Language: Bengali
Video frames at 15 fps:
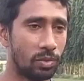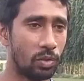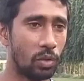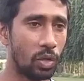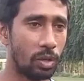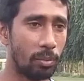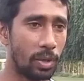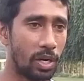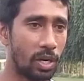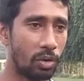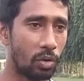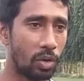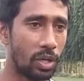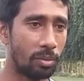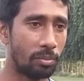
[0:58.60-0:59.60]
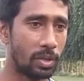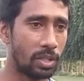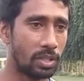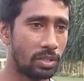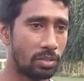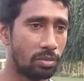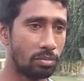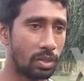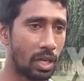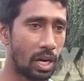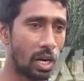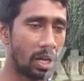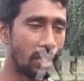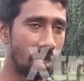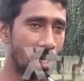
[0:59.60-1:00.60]
দুজনকে বেটার করে মানে
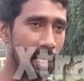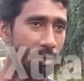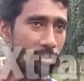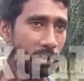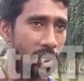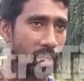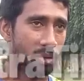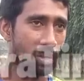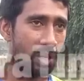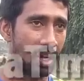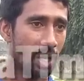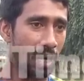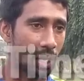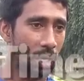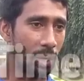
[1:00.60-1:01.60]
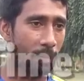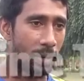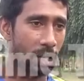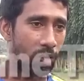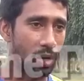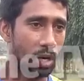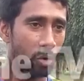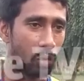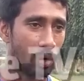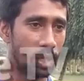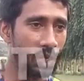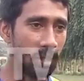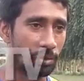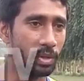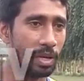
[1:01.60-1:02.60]
খেলা যায় মানে কম্পেয়ার করা
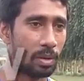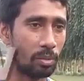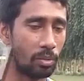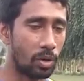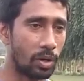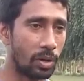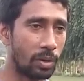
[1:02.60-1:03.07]
কঠিন আমার মনে